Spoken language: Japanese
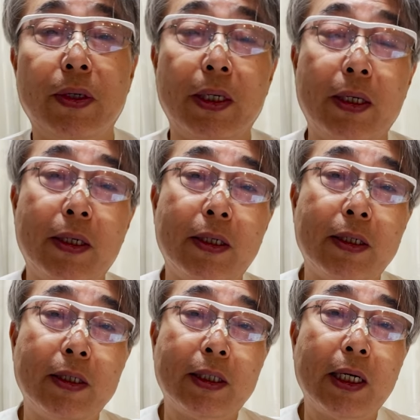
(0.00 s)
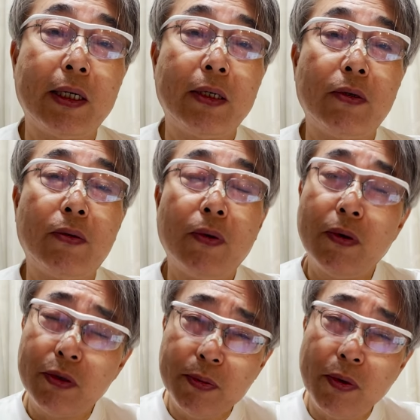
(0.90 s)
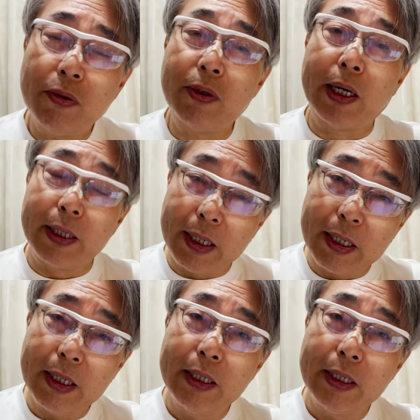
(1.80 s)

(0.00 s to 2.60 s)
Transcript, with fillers: えー、佐伯のフォークボールがな、